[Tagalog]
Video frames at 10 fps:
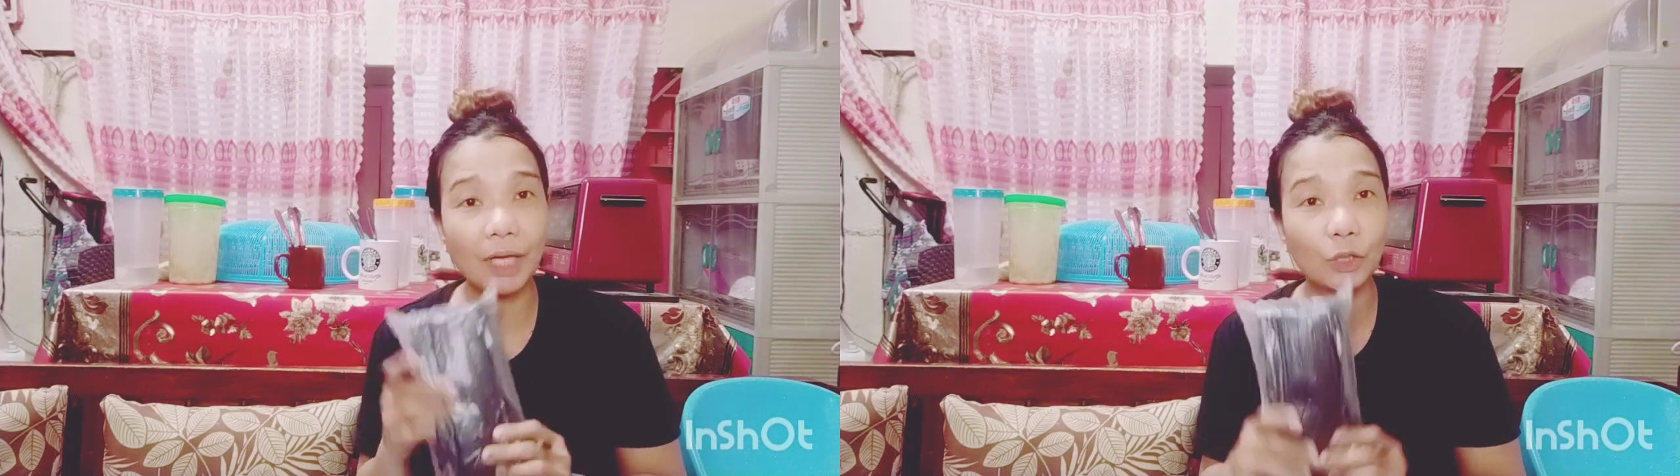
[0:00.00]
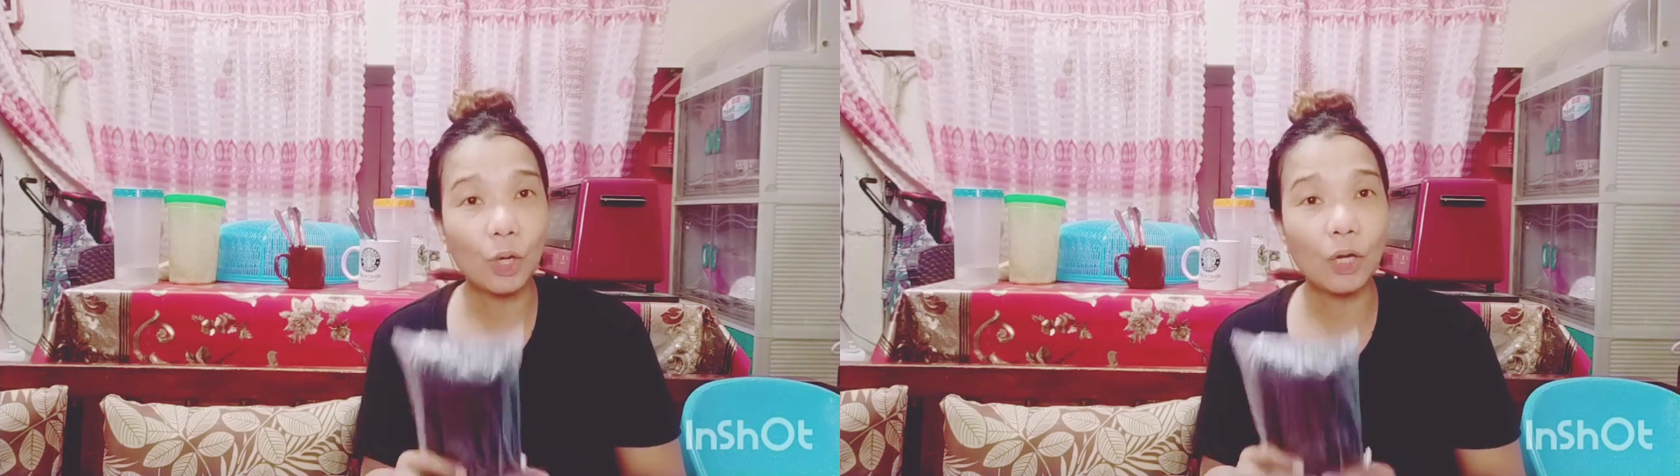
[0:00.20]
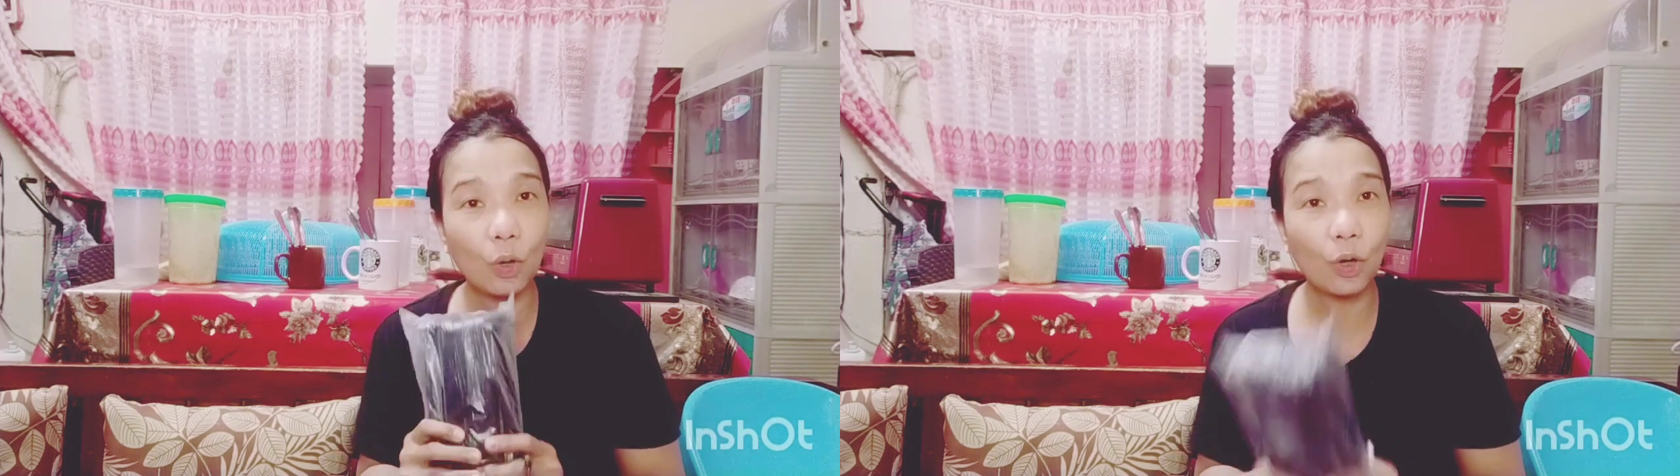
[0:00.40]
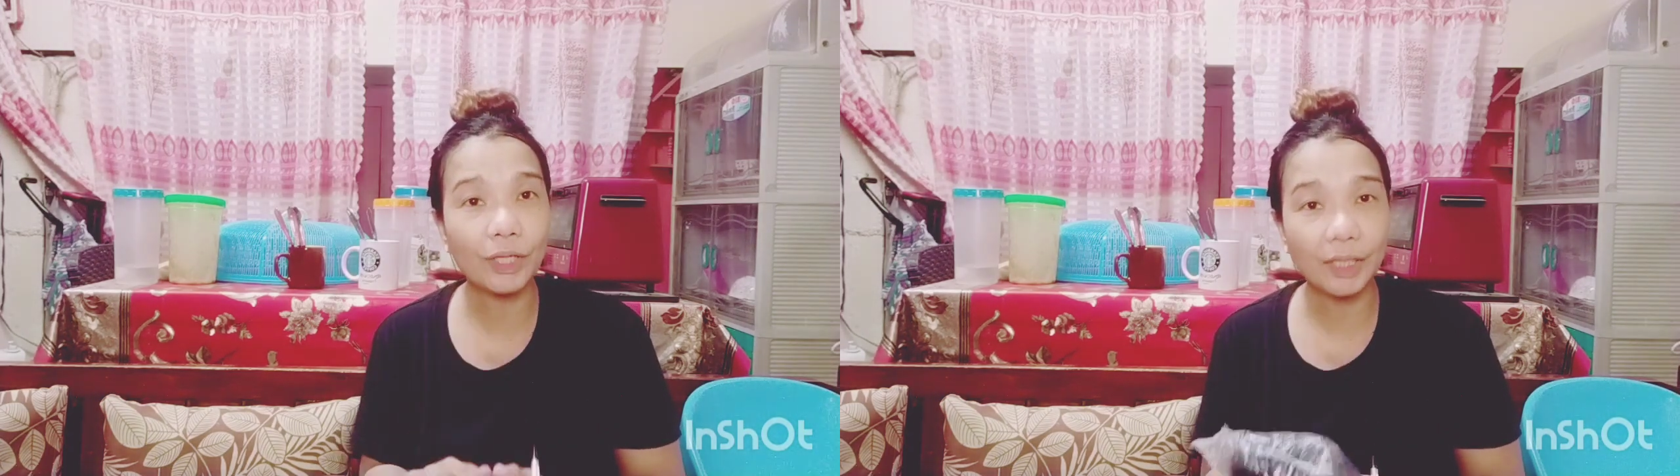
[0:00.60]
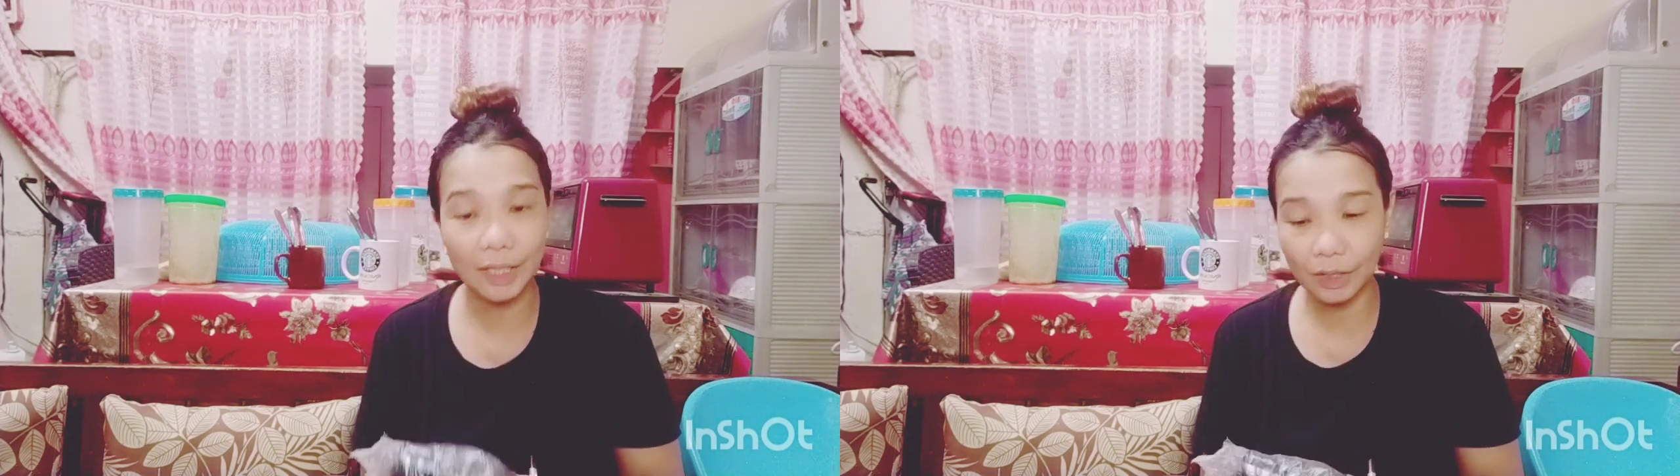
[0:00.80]
ito ang
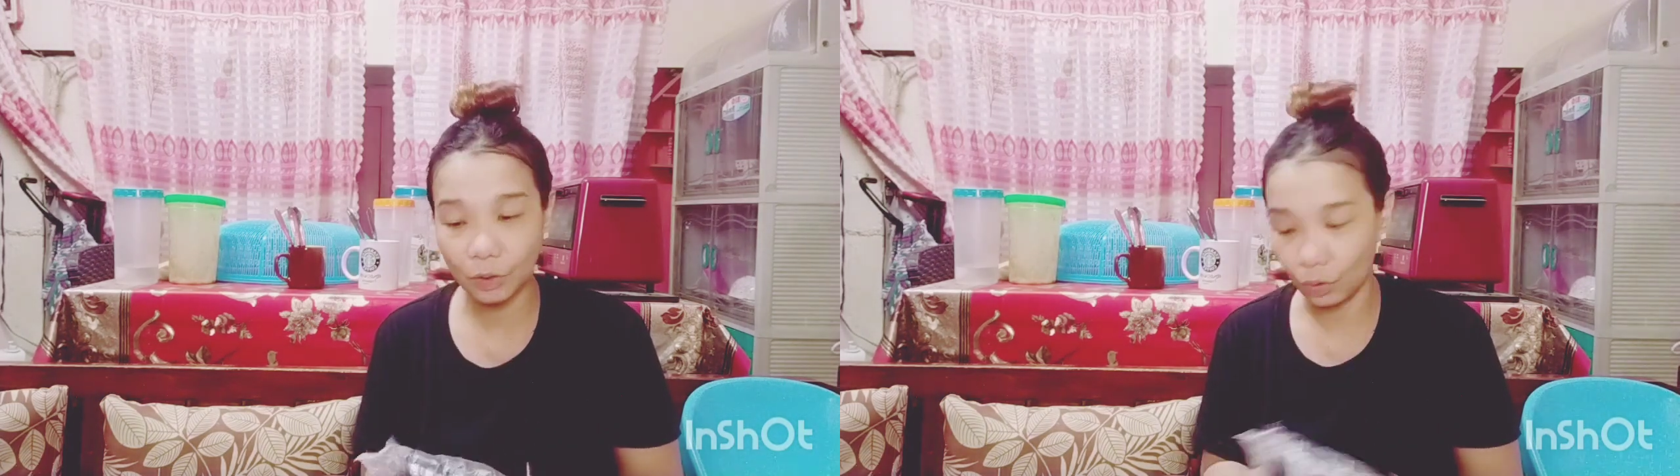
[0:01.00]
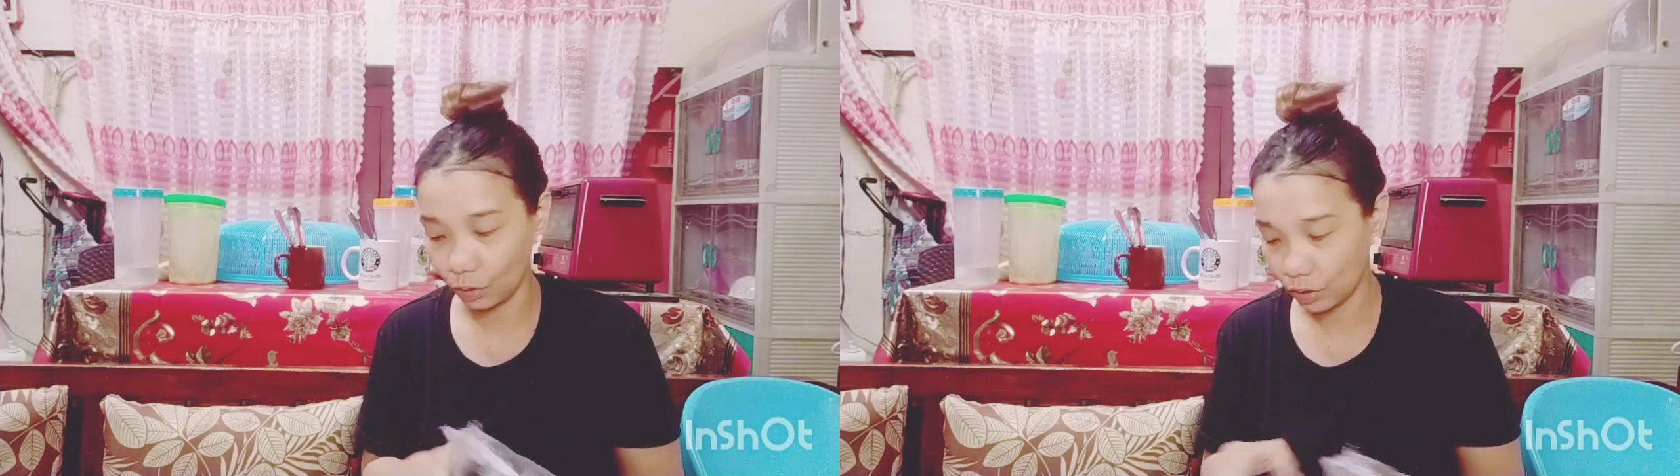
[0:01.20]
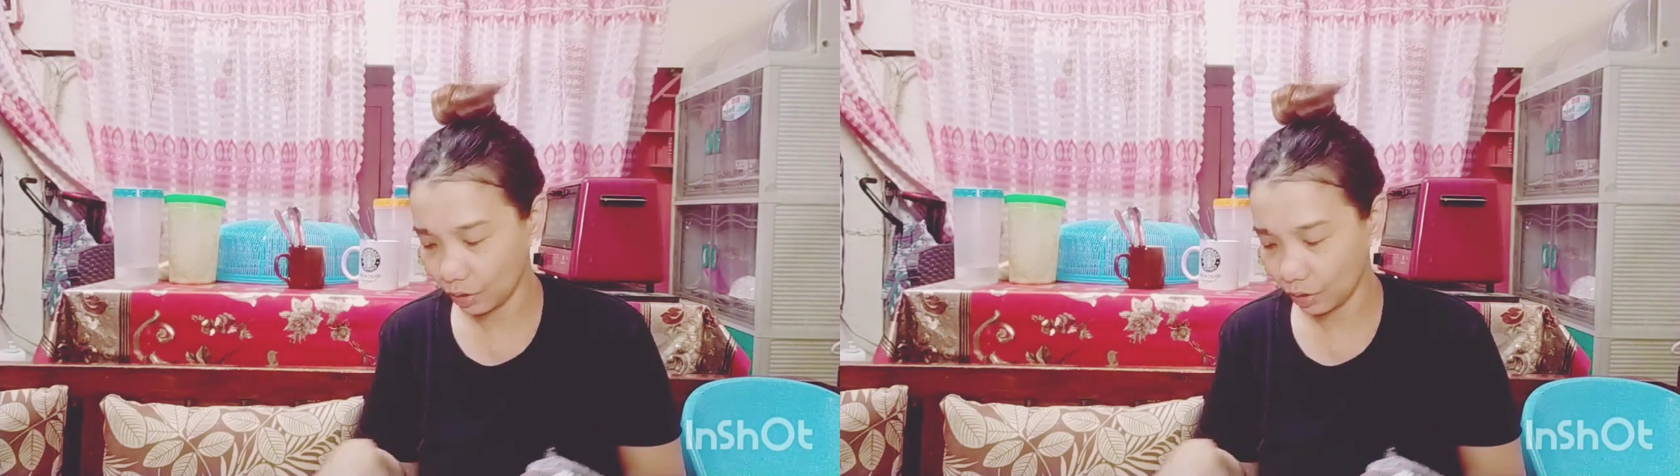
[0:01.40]
ordinance ko.